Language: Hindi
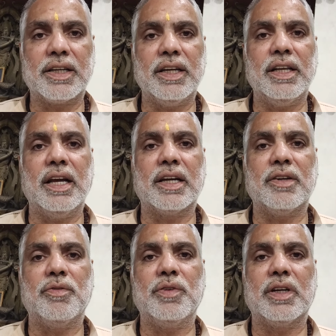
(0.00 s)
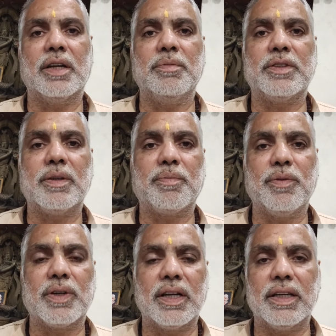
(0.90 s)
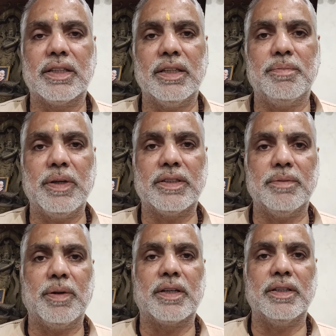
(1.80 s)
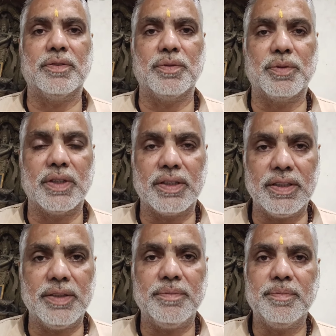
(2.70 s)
अकेले आके उन्होंने घर में सबको क्या कहते हैं पैसे बांटने शुरू कर दिए